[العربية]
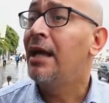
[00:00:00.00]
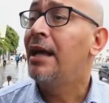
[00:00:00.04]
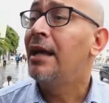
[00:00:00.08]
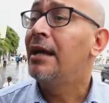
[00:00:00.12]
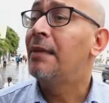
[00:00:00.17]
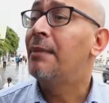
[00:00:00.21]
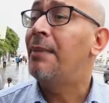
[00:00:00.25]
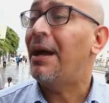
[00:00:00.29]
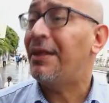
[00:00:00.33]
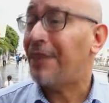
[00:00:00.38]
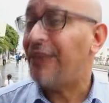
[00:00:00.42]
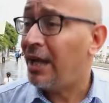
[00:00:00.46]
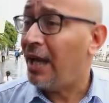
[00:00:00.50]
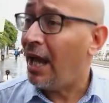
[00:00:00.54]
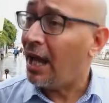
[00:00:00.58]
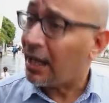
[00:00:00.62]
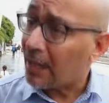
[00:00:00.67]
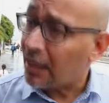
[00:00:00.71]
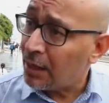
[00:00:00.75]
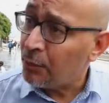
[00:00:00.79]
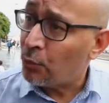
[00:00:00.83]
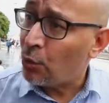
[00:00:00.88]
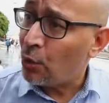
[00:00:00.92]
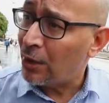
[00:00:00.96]
البحث عن حق
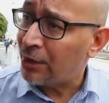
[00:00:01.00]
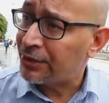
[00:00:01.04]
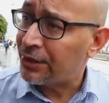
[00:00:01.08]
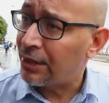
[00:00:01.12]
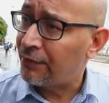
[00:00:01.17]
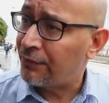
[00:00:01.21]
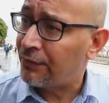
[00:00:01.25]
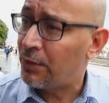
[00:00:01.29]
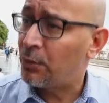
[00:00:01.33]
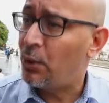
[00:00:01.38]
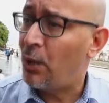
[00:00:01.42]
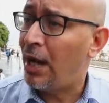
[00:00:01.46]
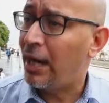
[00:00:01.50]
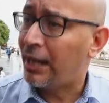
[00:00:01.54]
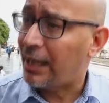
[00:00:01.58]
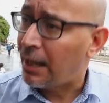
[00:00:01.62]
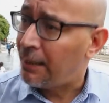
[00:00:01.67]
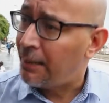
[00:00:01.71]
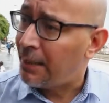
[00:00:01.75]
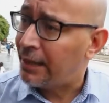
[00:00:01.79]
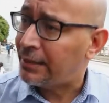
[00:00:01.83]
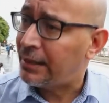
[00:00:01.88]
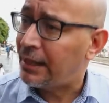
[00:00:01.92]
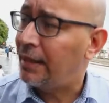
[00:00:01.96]
المواطن في
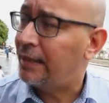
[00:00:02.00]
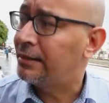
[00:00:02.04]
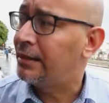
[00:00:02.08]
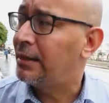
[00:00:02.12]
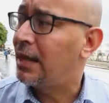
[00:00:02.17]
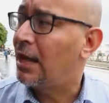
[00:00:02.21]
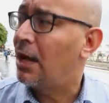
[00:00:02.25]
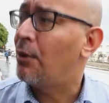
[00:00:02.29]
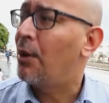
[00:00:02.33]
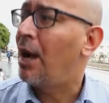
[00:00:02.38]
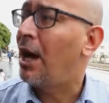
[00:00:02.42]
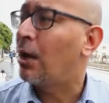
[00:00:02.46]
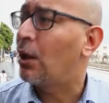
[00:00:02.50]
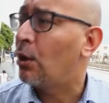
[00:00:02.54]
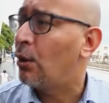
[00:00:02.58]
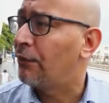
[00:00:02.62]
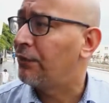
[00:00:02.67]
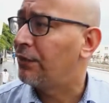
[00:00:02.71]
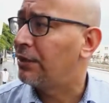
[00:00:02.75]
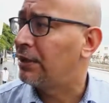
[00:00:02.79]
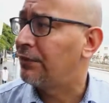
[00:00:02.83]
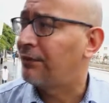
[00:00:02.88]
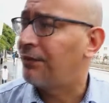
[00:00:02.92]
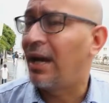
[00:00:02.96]
محاكمات عادله وحقه في
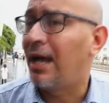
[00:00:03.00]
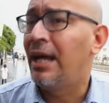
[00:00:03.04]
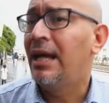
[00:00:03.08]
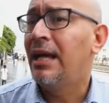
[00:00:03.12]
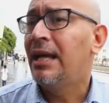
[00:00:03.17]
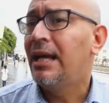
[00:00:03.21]
الدفاع